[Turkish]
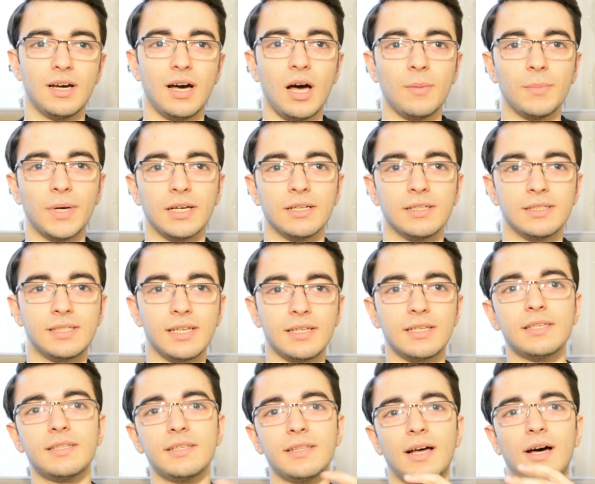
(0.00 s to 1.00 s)
Ama
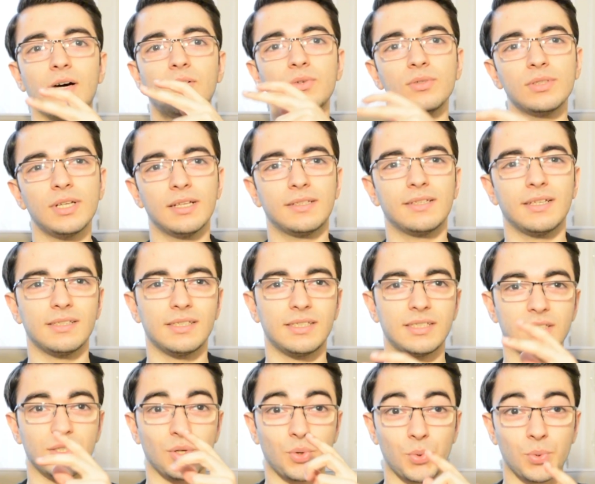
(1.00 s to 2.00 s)
8 ila 16
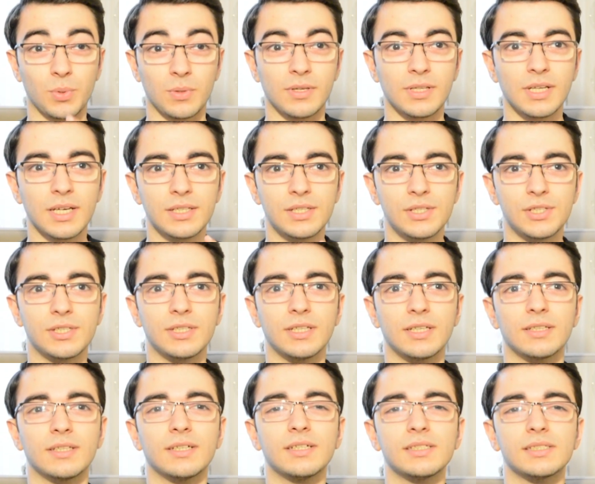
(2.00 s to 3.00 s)
arasında kullanan
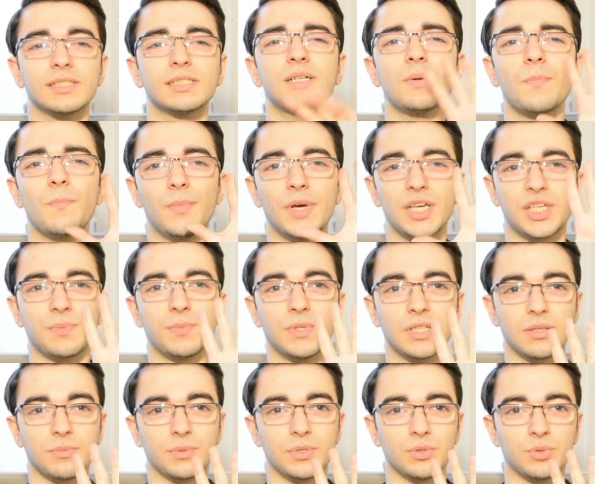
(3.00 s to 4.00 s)
kişilerin de hızı 5
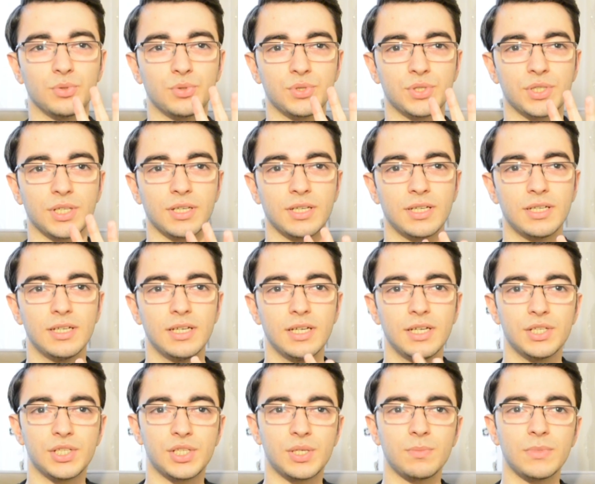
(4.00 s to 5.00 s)
megabit'e düşecek.
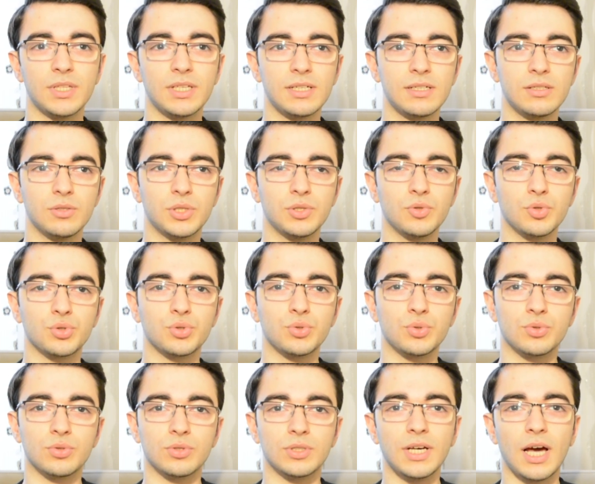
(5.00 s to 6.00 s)
Şimdi
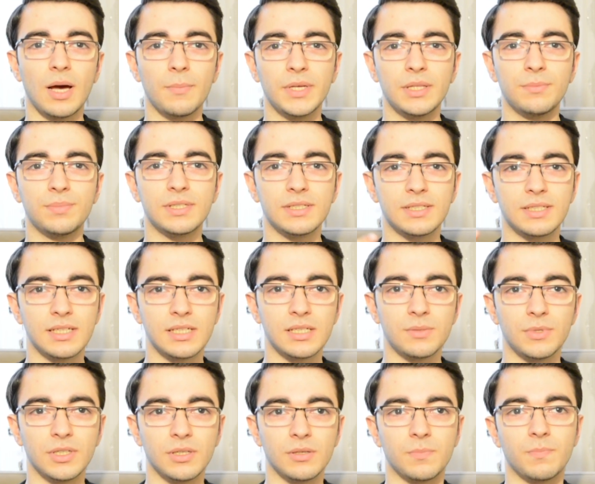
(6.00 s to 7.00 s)
diyorsunuzdur ya benim size 8
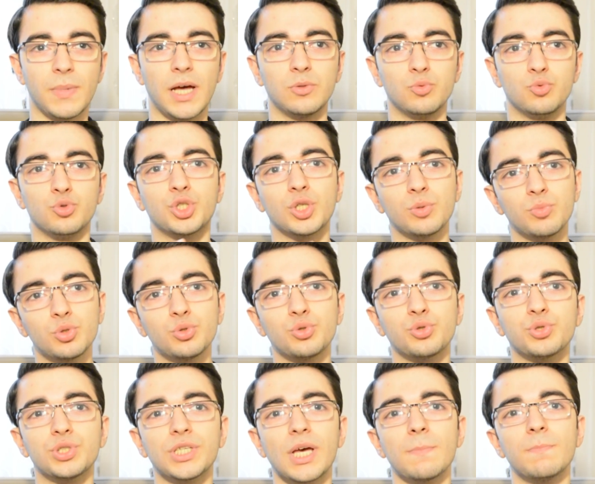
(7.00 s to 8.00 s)
megabit ben 3'e mi
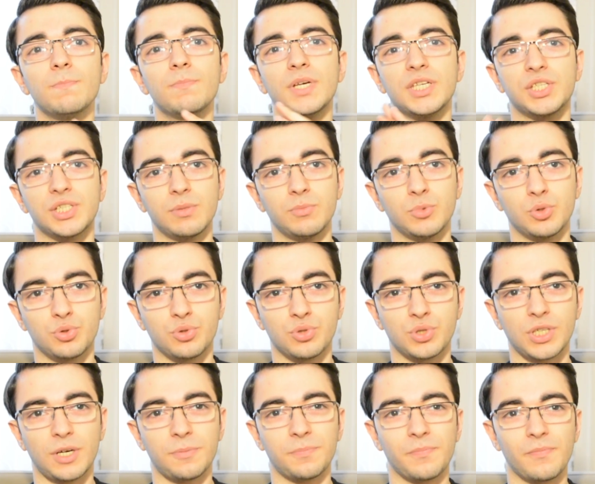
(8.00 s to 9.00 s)
düşeceğim 5'e mi
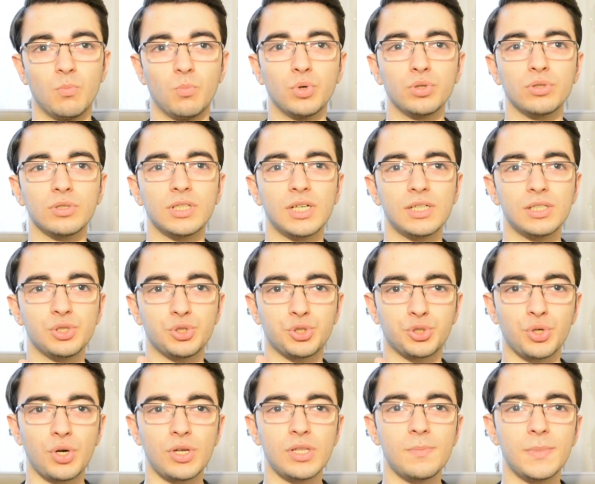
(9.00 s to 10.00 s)
düşeceğim? Bunu da
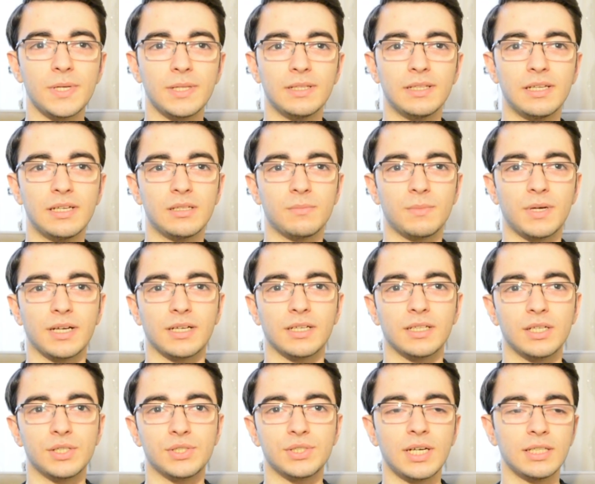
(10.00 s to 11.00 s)
şöyle belirleyelim
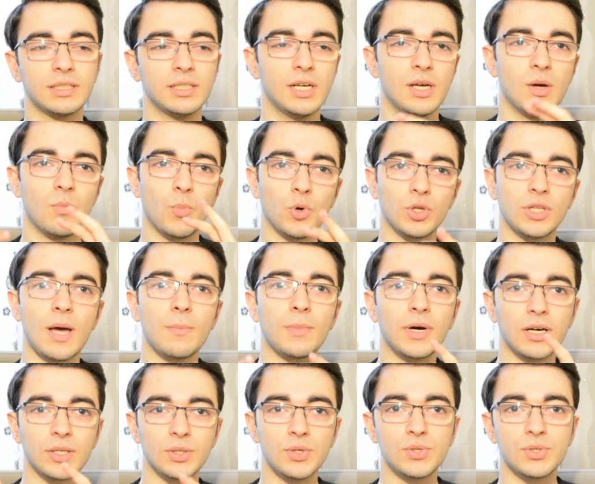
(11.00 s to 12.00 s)
arkadaşlar. Modem
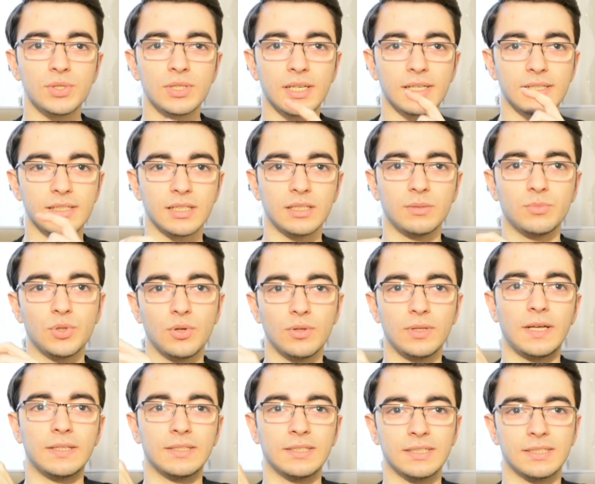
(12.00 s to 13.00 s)
arayüzündeki tanımlı
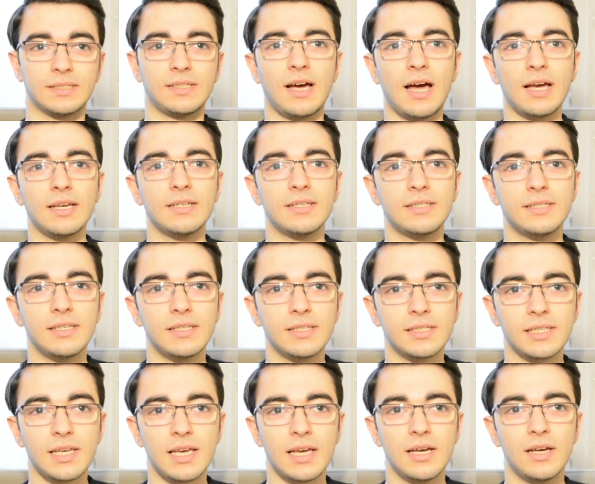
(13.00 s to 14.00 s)
olan hız hangisi
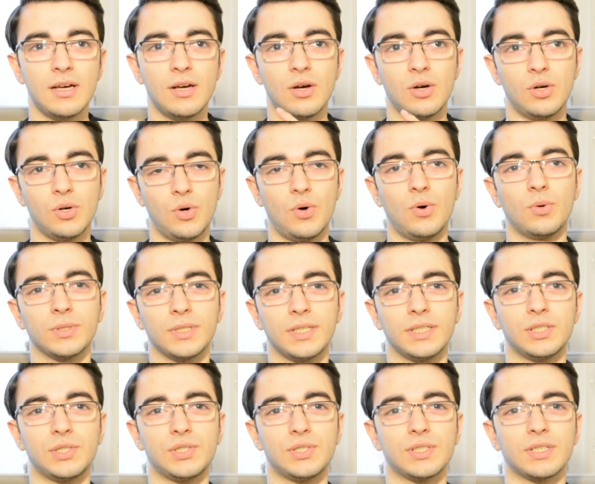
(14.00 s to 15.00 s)
ise ona
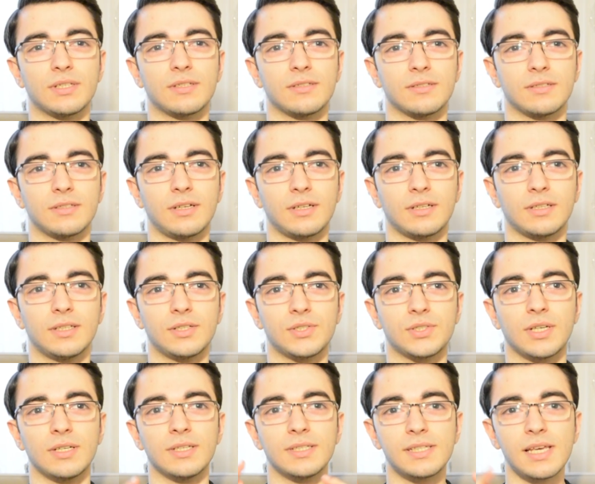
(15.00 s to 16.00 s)
erişeceksiniz
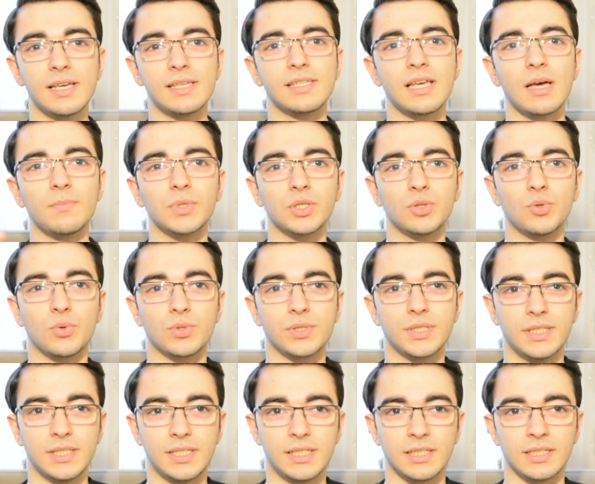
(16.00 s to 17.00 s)
arkadaşlar.
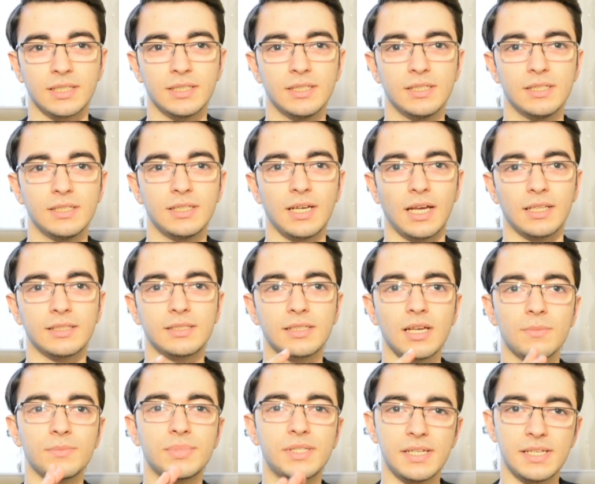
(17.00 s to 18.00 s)
81.92 yani
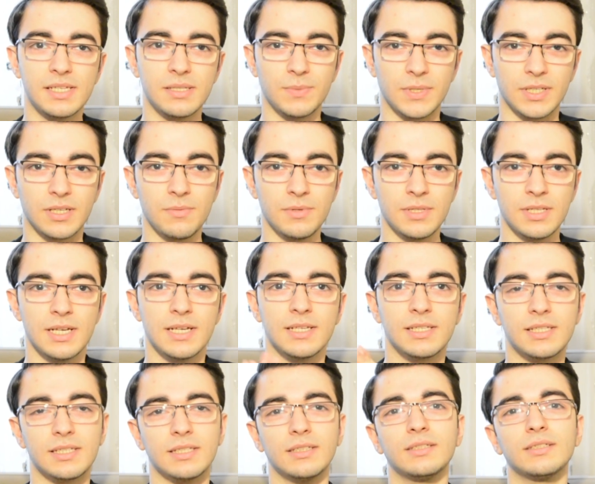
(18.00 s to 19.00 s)
tam 8 megabit
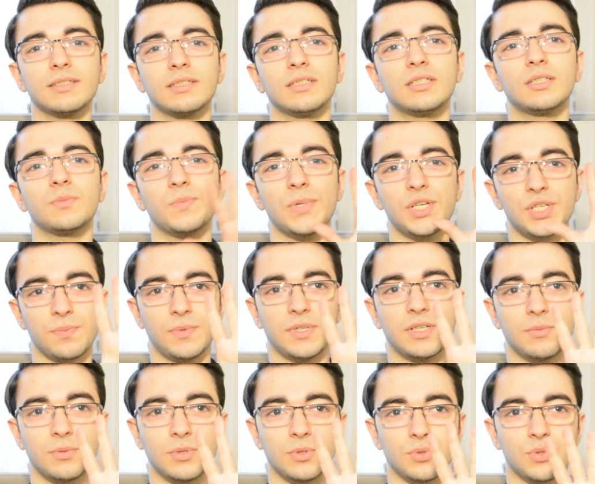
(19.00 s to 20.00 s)
sizin hızınız 5
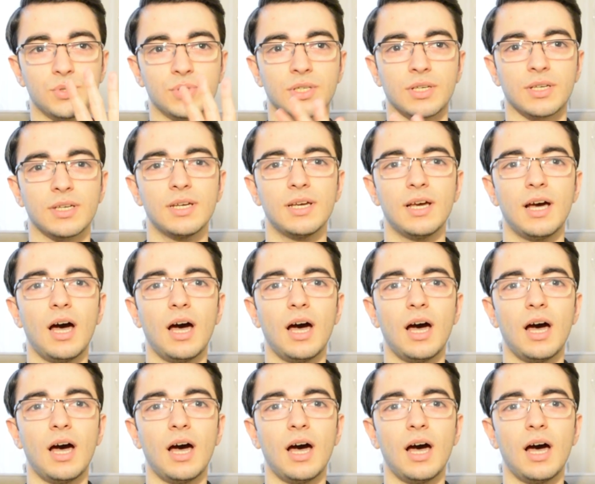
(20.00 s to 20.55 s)
megabit'e düşecek.